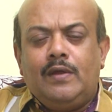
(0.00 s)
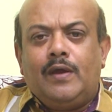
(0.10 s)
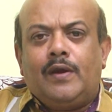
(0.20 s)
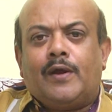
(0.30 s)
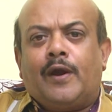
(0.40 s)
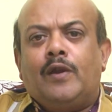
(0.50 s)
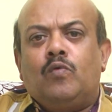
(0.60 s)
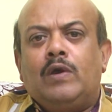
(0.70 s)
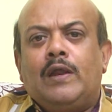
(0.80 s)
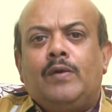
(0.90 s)
ஏன்னா கடல்
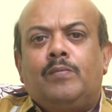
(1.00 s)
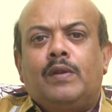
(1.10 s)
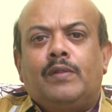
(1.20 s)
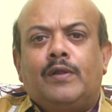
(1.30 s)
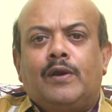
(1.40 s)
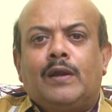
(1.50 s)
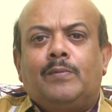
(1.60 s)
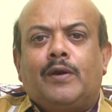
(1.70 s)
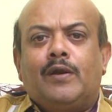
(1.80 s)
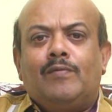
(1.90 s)
உள்ளேயும்
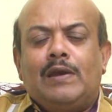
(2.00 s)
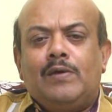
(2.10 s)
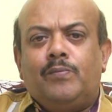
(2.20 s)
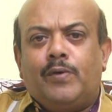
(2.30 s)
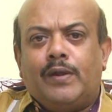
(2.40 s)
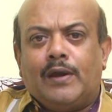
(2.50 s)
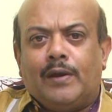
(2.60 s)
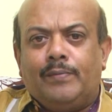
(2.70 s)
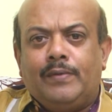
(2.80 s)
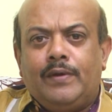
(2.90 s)
இருந்திருக்கலாம் கடல் வெளியும்
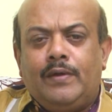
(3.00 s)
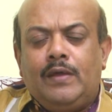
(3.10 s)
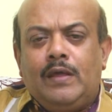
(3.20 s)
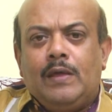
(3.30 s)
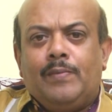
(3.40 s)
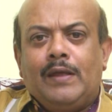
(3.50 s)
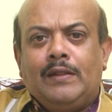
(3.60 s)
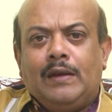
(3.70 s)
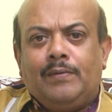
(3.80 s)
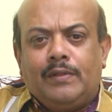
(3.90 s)
போயிருக்கலாம் இப்போ
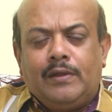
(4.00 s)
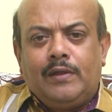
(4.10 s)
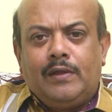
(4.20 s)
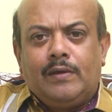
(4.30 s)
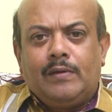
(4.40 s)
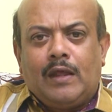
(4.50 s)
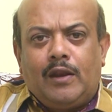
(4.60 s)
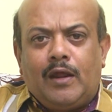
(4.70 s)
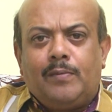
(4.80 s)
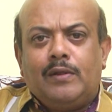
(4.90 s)
இதில் வந்து
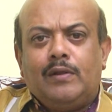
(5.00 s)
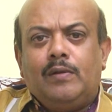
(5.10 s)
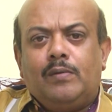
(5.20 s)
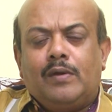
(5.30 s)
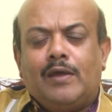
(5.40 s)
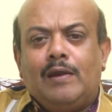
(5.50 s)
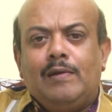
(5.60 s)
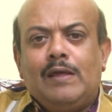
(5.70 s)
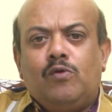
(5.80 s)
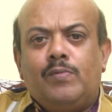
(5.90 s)
எல்லார் மனதிலும் இருக்க
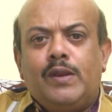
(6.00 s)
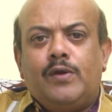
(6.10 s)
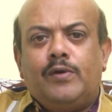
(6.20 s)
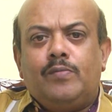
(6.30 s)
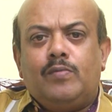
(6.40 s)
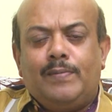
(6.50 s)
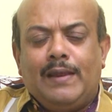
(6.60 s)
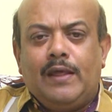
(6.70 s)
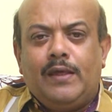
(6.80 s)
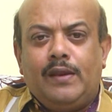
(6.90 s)
கேள்வி குமரி கண்டும்
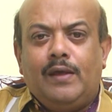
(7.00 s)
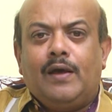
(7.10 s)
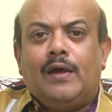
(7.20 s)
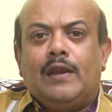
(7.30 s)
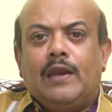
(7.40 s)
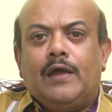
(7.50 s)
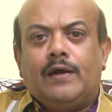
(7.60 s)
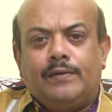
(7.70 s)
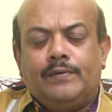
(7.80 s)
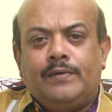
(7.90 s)
உண்மையிலே இருக்கா இல்லையா
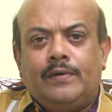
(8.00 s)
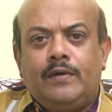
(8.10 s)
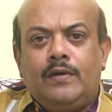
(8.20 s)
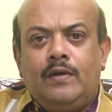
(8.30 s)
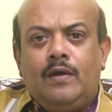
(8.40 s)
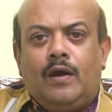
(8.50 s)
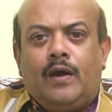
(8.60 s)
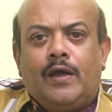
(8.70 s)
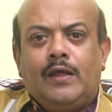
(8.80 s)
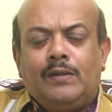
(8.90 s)

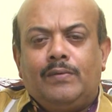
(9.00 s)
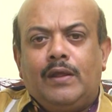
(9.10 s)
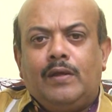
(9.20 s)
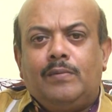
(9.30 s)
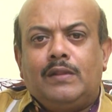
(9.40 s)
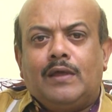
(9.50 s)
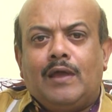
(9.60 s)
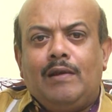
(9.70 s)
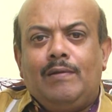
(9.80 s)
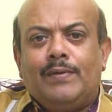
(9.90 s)
ஆனால் இது வரைக்கும் இந்த
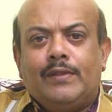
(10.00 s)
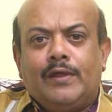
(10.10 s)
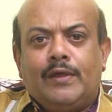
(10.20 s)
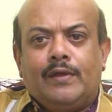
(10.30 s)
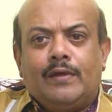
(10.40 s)
கேள்வி வந்து